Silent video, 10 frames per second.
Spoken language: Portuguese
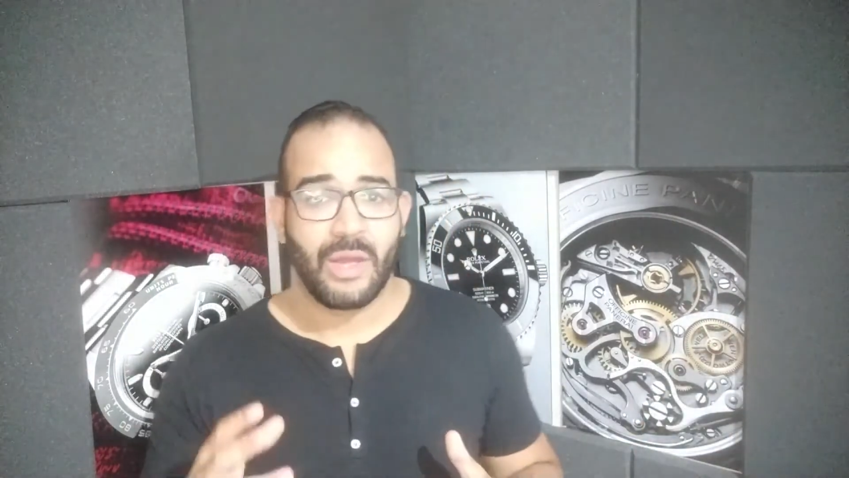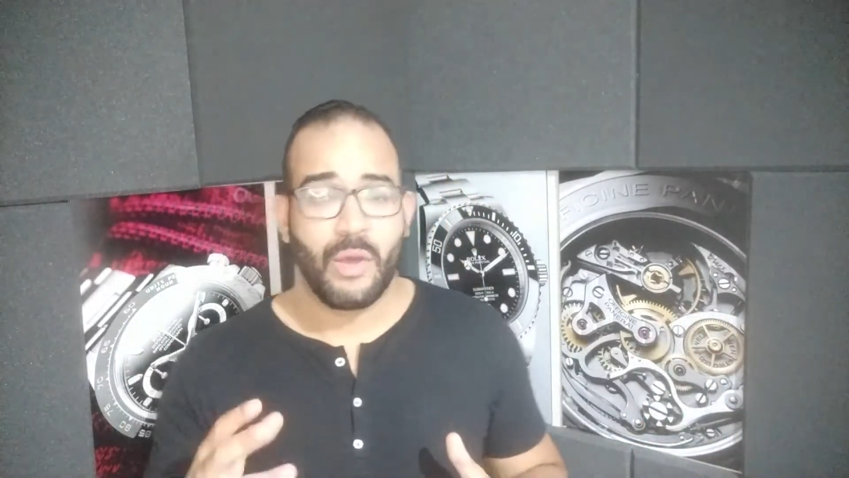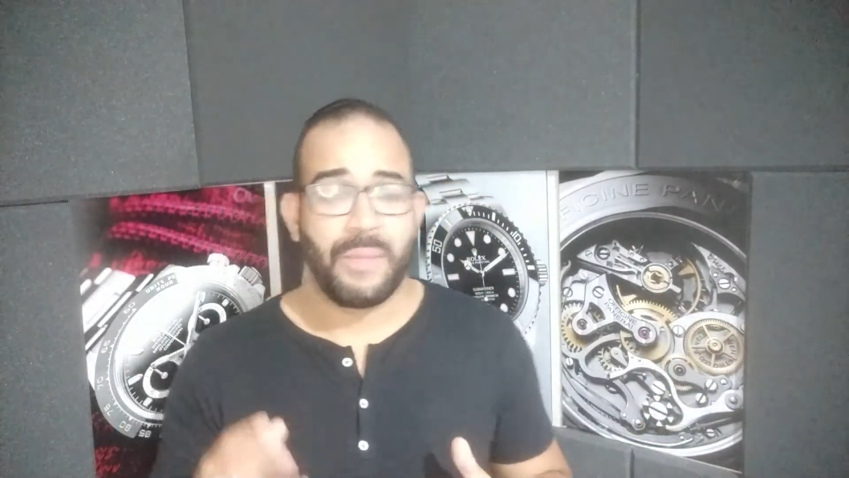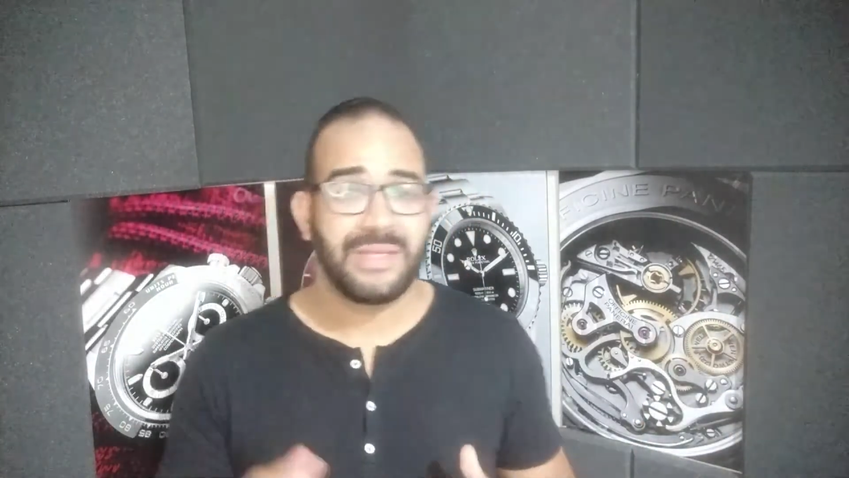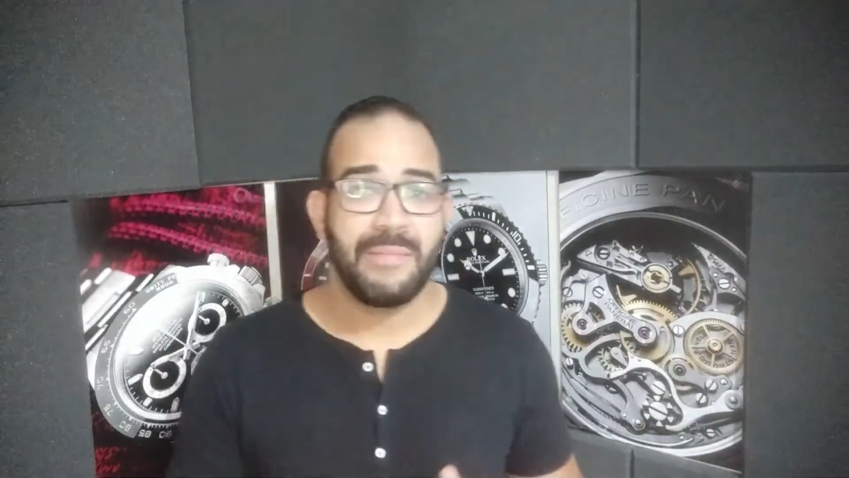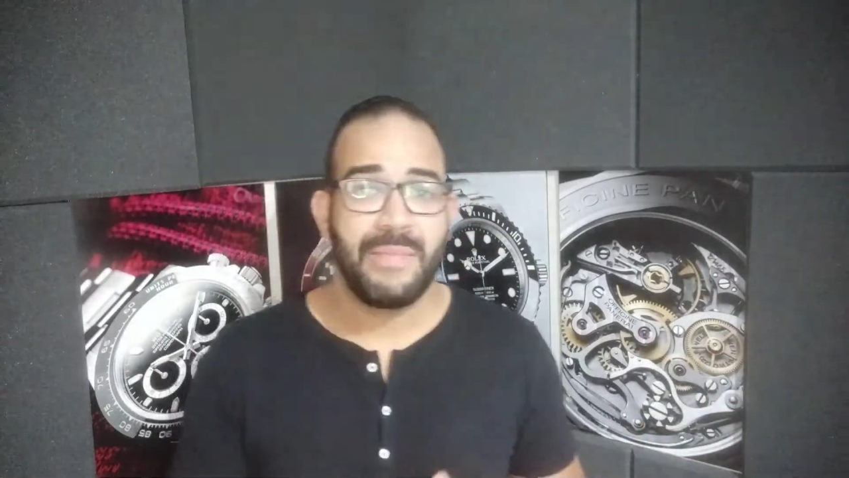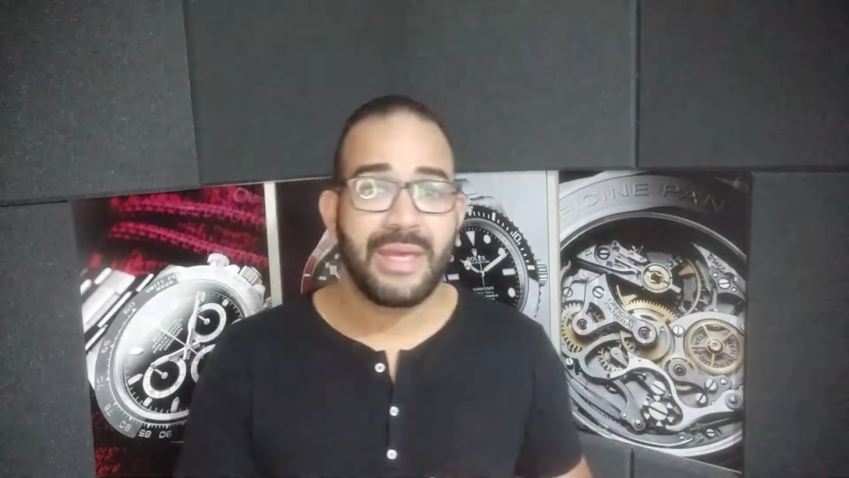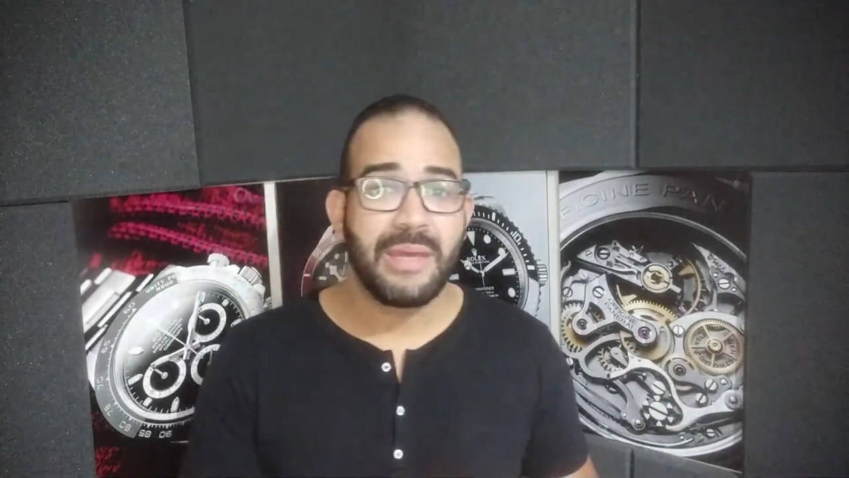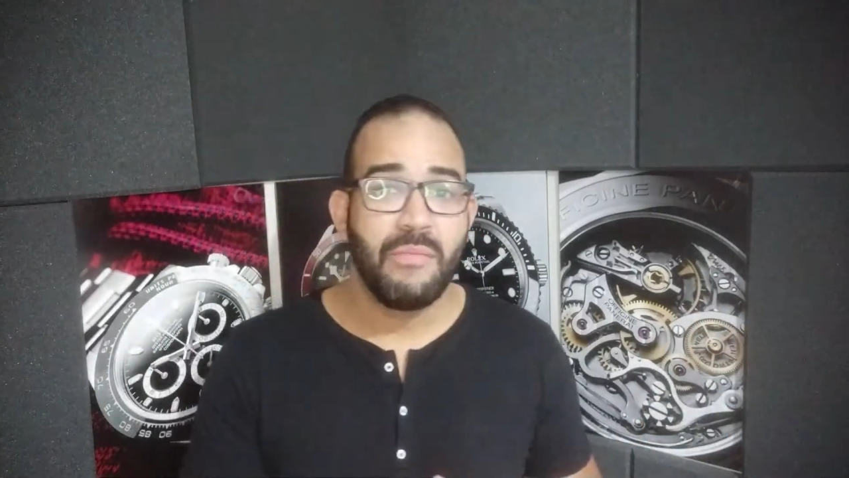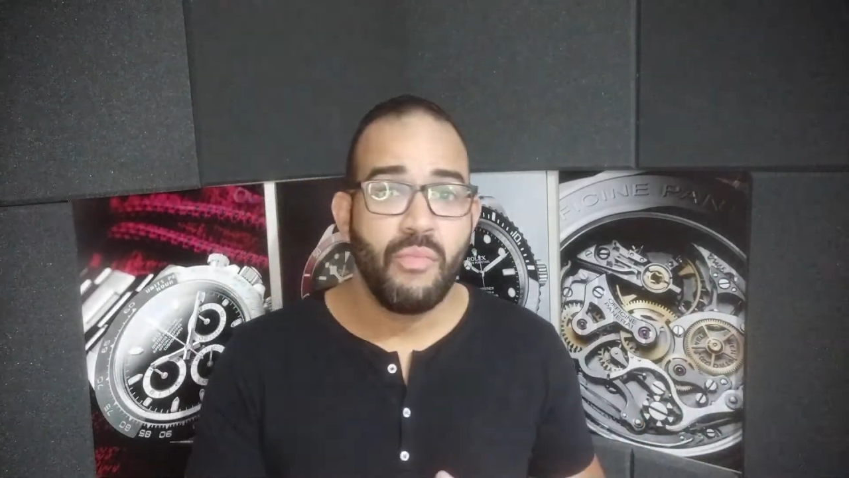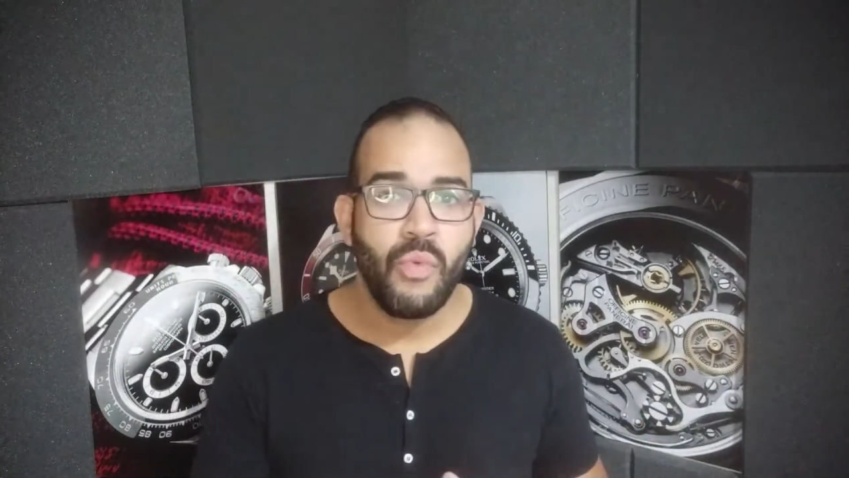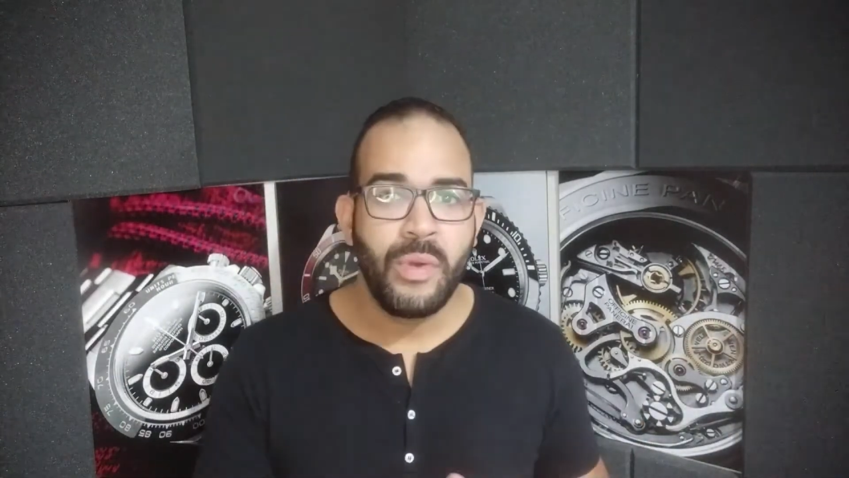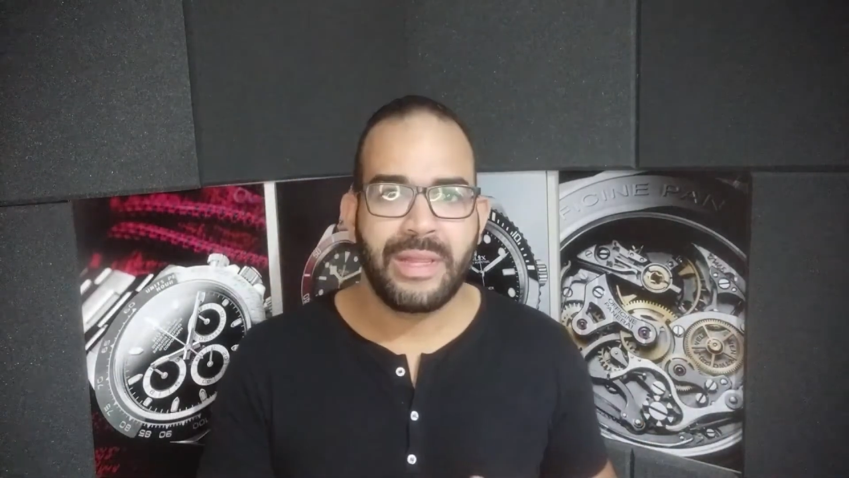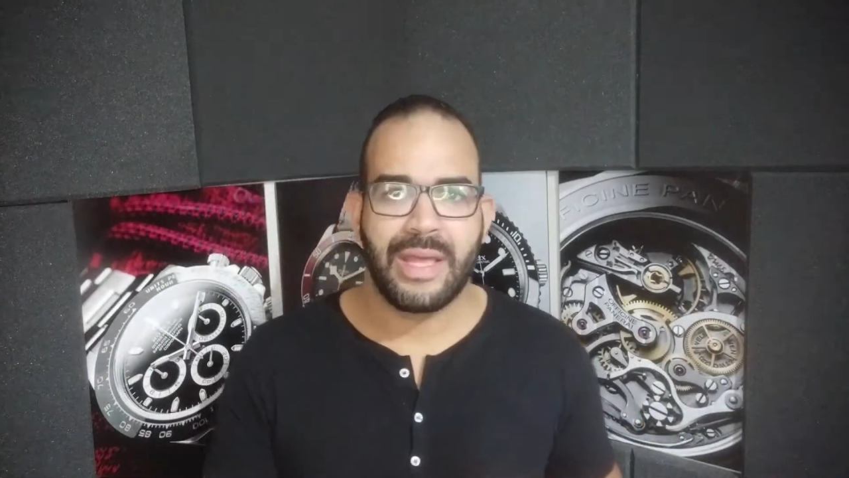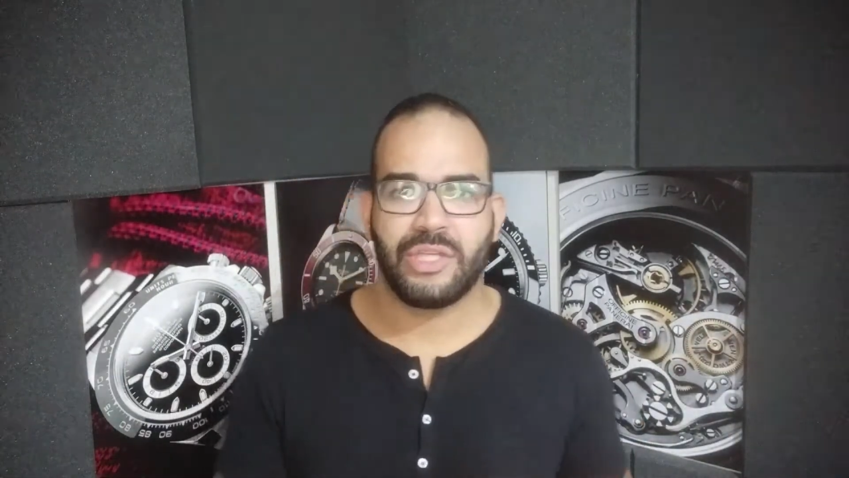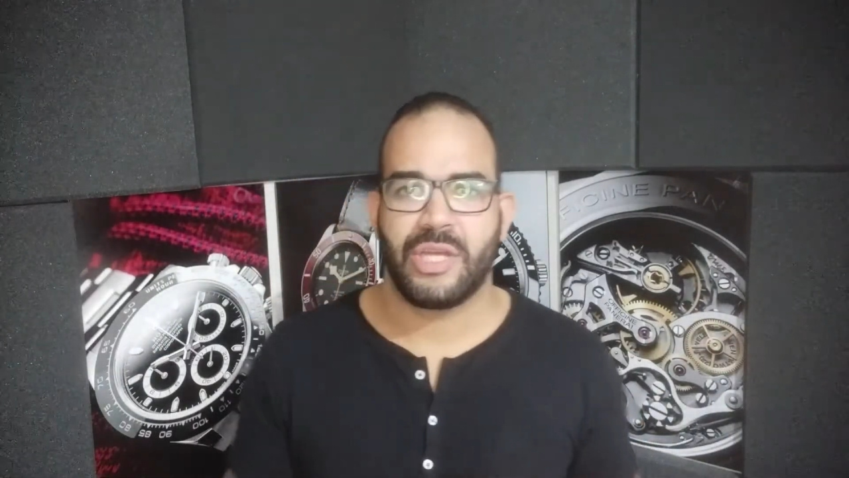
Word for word: eu percebi que muita